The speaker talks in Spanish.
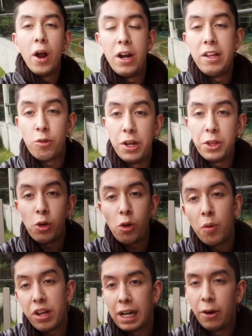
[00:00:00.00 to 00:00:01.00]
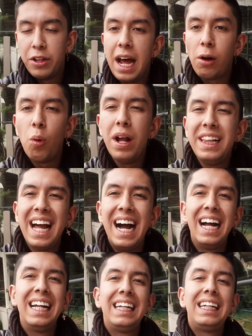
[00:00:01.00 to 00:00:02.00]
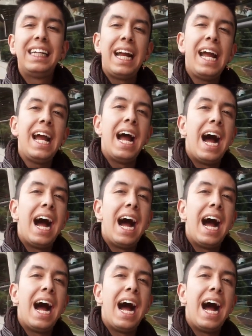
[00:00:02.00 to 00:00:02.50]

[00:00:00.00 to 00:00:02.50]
les cuento, cómo se acabaron de dar cuenta, que